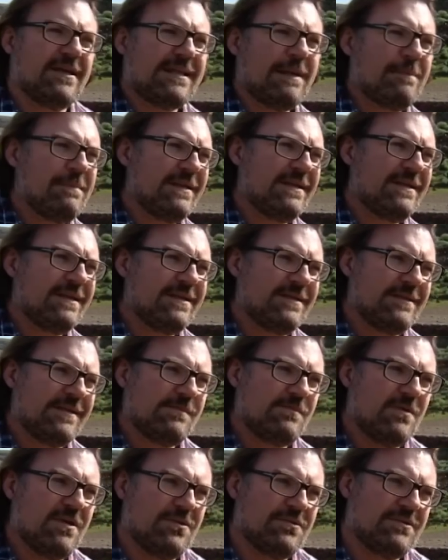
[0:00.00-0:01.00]
Estas piedras que
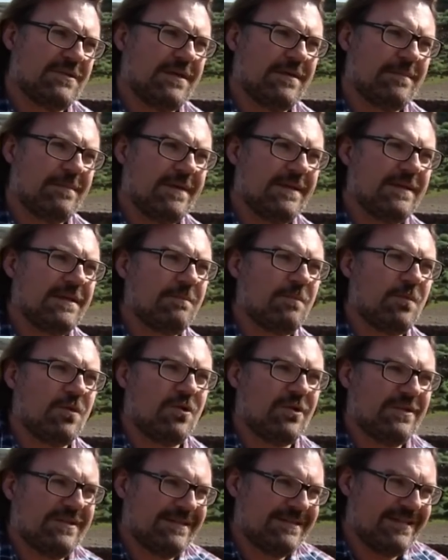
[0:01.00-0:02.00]
tenemos a nuestras espaldas, pues, por
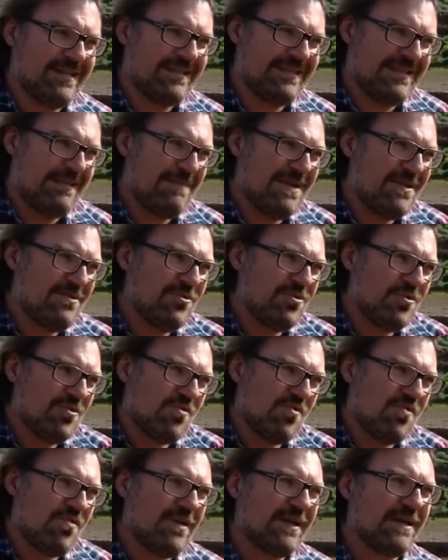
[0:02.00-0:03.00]
lo que están
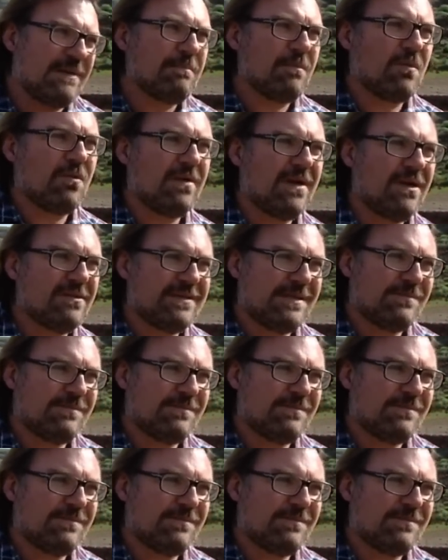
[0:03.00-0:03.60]
estapando un gran poblado,